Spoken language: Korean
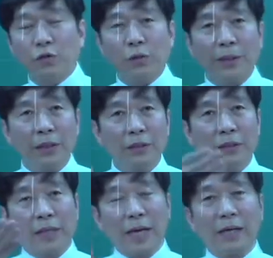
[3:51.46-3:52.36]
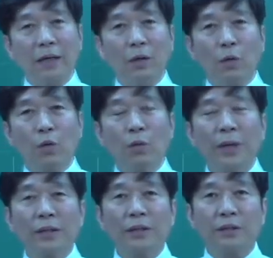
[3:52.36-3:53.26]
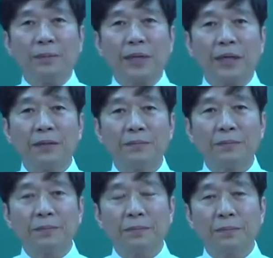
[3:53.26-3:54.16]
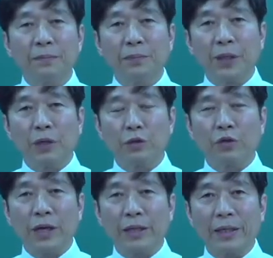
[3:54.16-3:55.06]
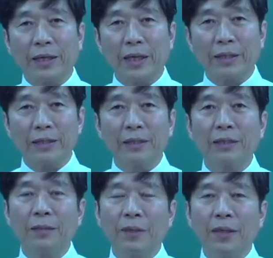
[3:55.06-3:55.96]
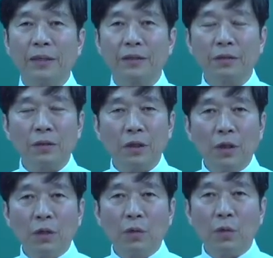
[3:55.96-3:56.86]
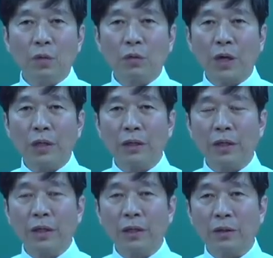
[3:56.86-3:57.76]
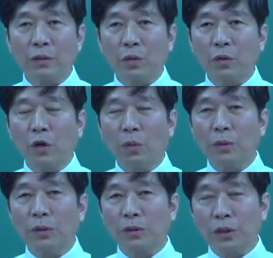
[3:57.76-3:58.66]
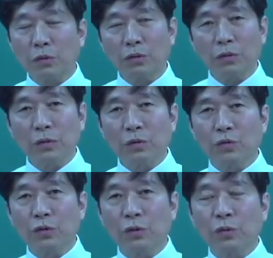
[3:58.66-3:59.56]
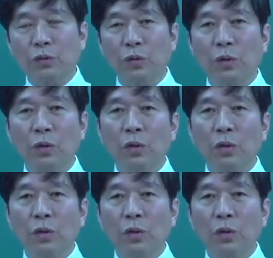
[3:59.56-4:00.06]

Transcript: 출발해서는 약간의 오르막이 있습니다. 음, 배수 관계나 이런 것 때문에 그래서 그런 관계 또 커브길은 될 수 있는 대로 줄이고